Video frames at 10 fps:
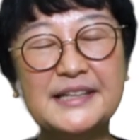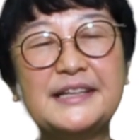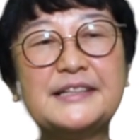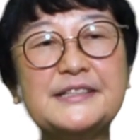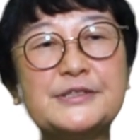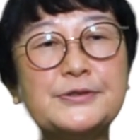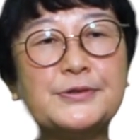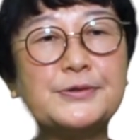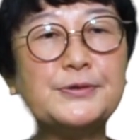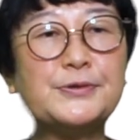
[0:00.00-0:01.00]
劇
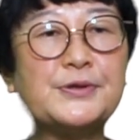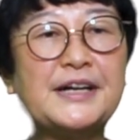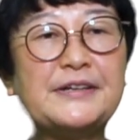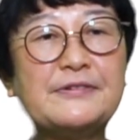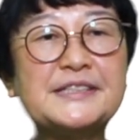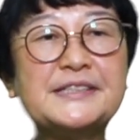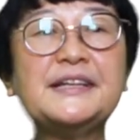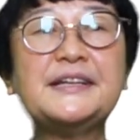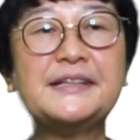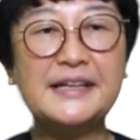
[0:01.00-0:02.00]
場公開はし
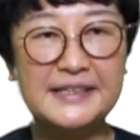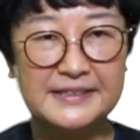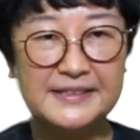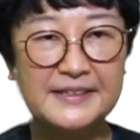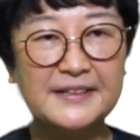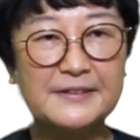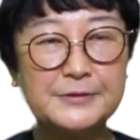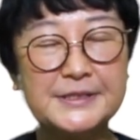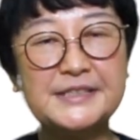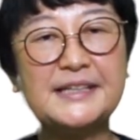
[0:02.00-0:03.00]
ていない、
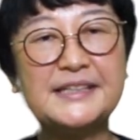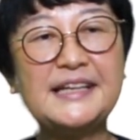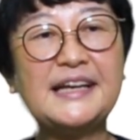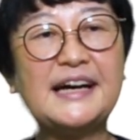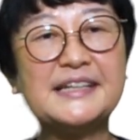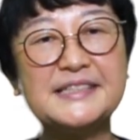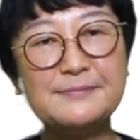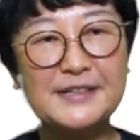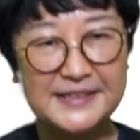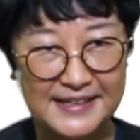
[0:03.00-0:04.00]
こちらで
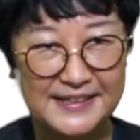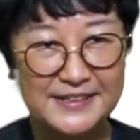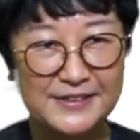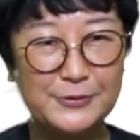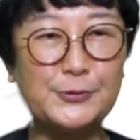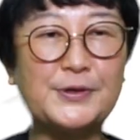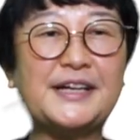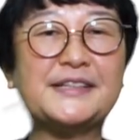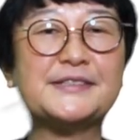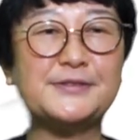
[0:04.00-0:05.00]
初めて公
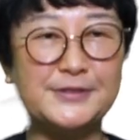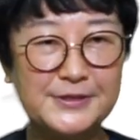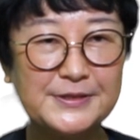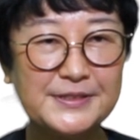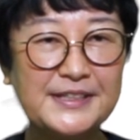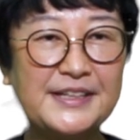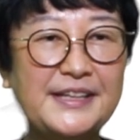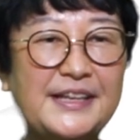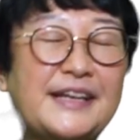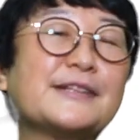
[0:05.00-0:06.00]
開する
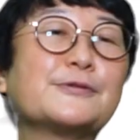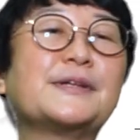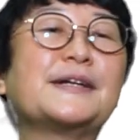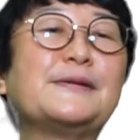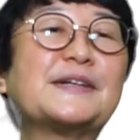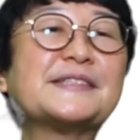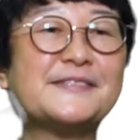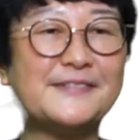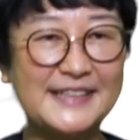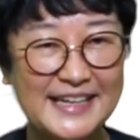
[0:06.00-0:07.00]
映画となりま
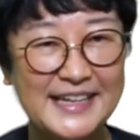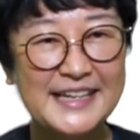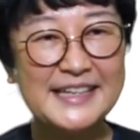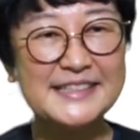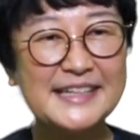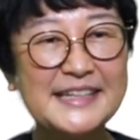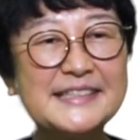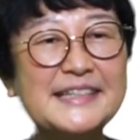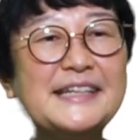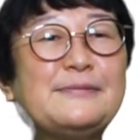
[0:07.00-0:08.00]
すので、ぜ
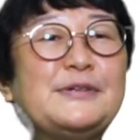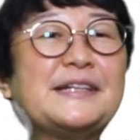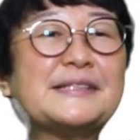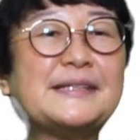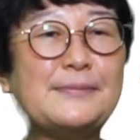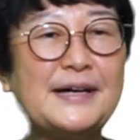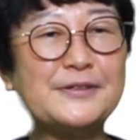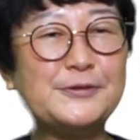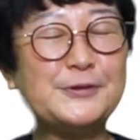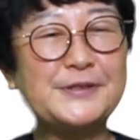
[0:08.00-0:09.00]
ひぜひ皆
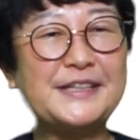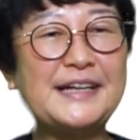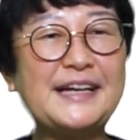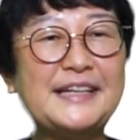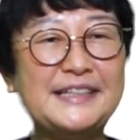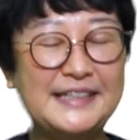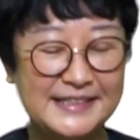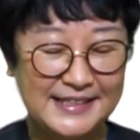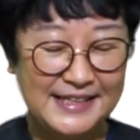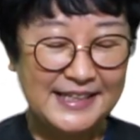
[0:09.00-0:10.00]
様、この機会
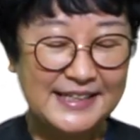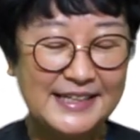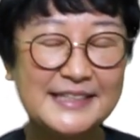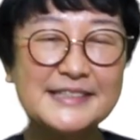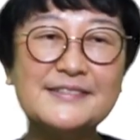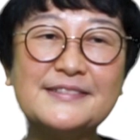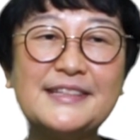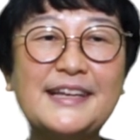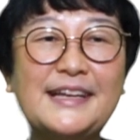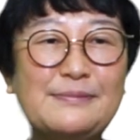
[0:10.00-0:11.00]
にガラスの
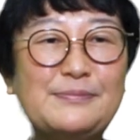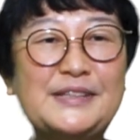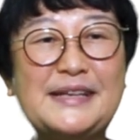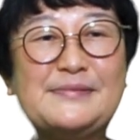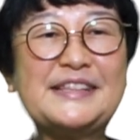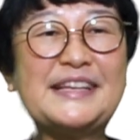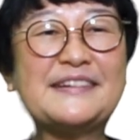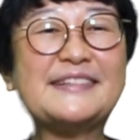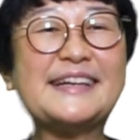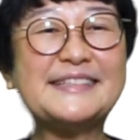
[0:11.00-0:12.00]
手見てみて
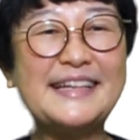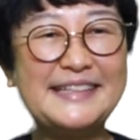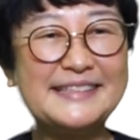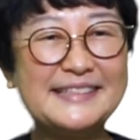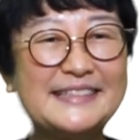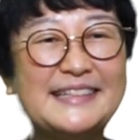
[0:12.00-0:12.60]
ください。